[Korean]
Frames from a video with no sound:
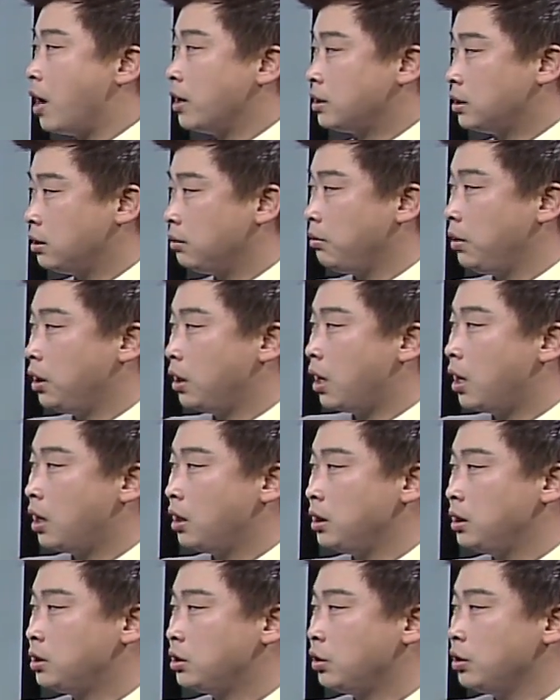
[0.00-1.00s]
같습니다.
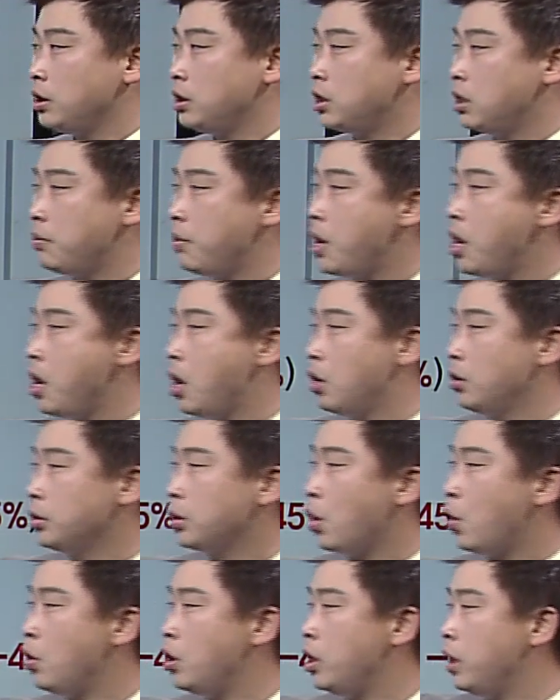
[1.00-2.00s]
2021년
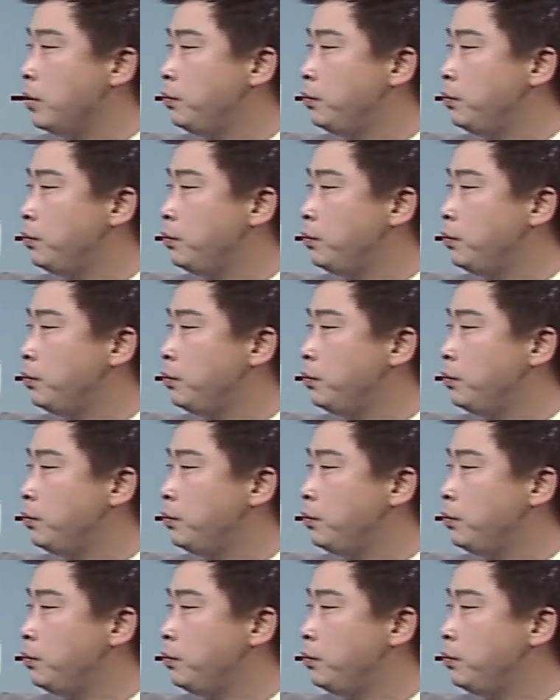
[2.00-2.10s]
서울